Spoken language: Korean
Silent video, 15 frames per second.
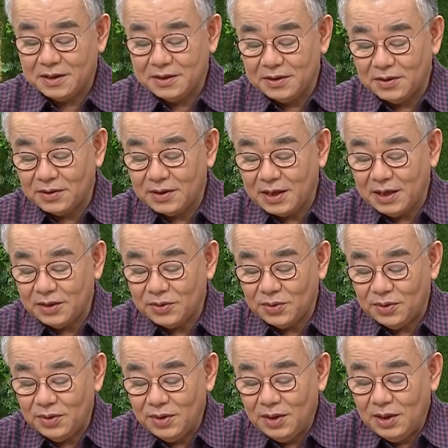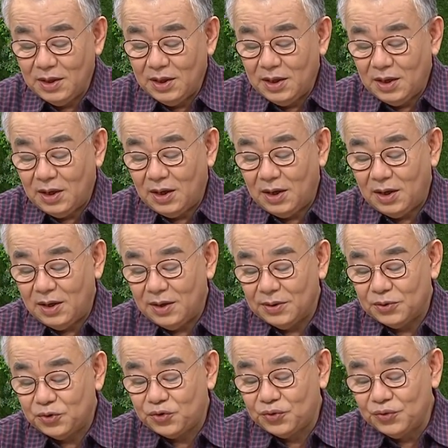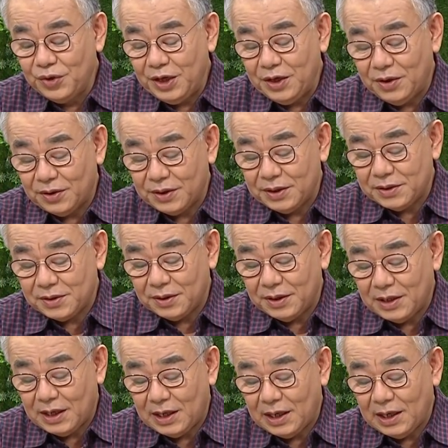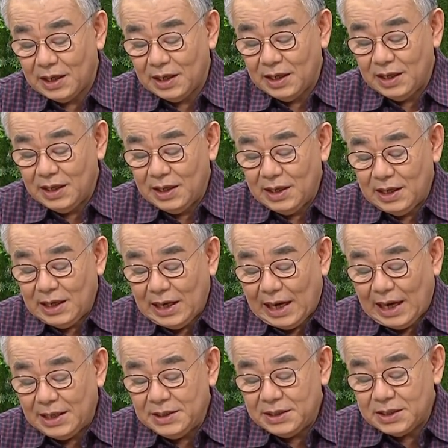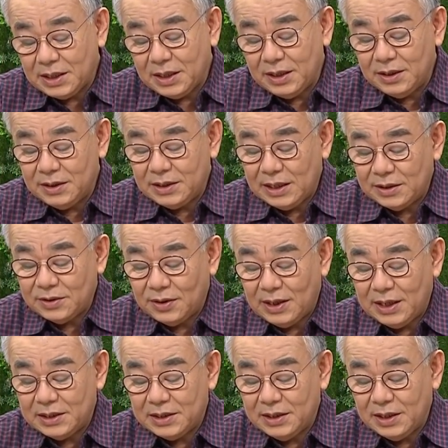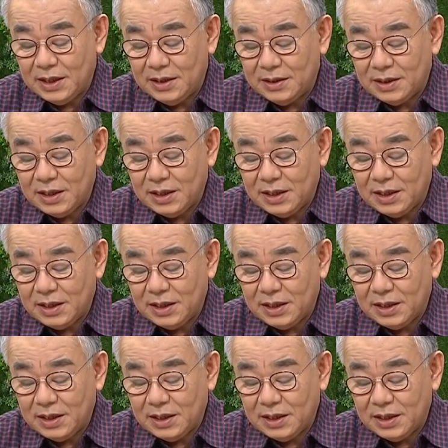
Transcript: 그렇게도 어, 중히 여기셨나? 안식일을 제정하신 데는